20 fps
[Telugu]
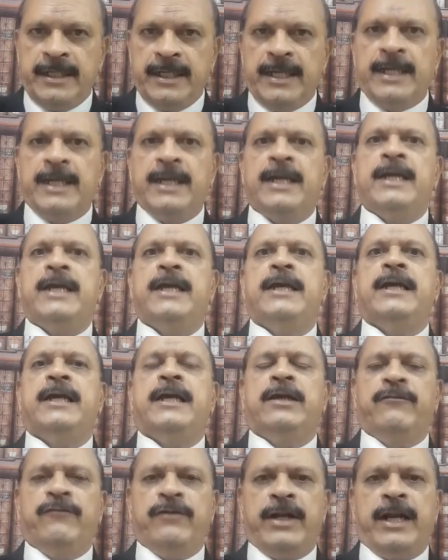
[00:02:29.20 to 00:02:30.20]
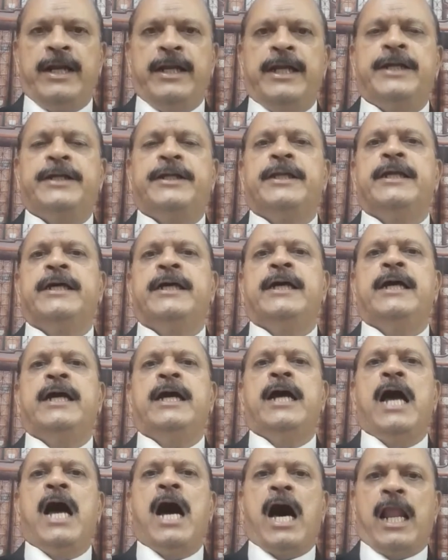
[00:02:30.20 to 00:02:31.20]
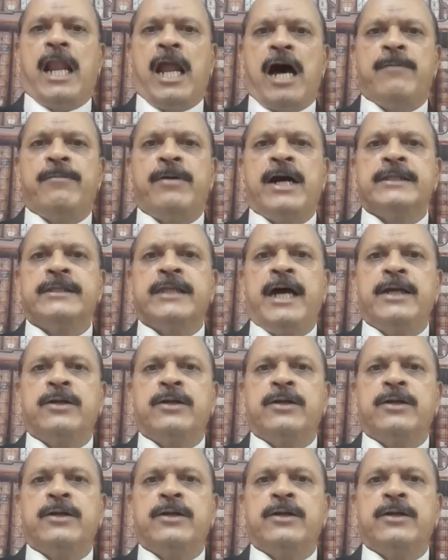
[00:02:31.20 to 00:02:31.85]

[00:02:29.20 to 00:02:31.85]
ఈ వీరన్నిటినీ అలహాబాద్